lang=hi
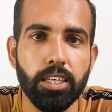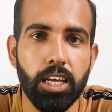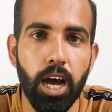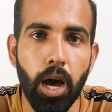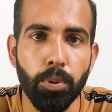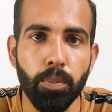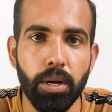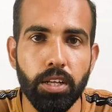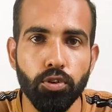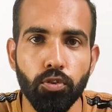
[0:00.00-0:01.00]
कि आप
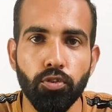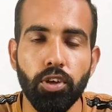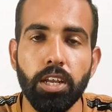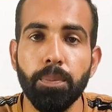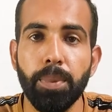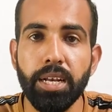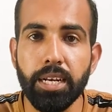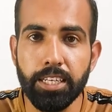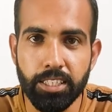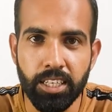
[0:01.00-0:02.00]
हमारे सॉफ्टवेयर की बीटा
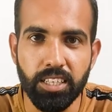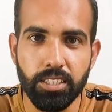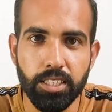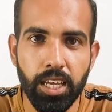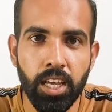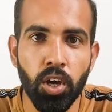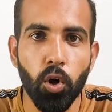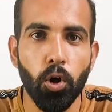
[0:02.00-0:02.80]
टेस्टिंग कीजिए